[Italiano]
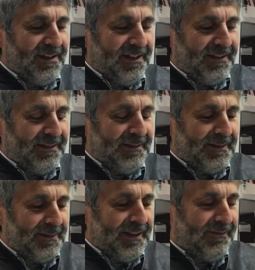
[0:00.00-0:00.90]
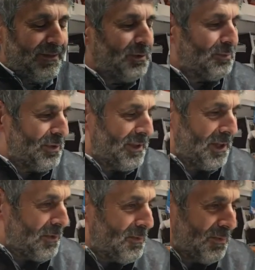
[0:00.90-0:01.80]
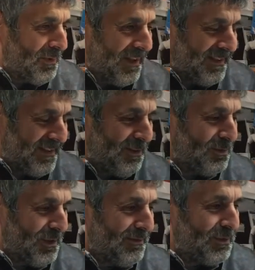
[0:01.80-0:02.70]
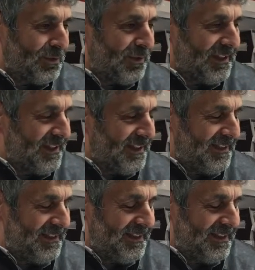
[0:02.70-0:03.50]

Eh, è vero pure che comunque ho avuto la fortuna di,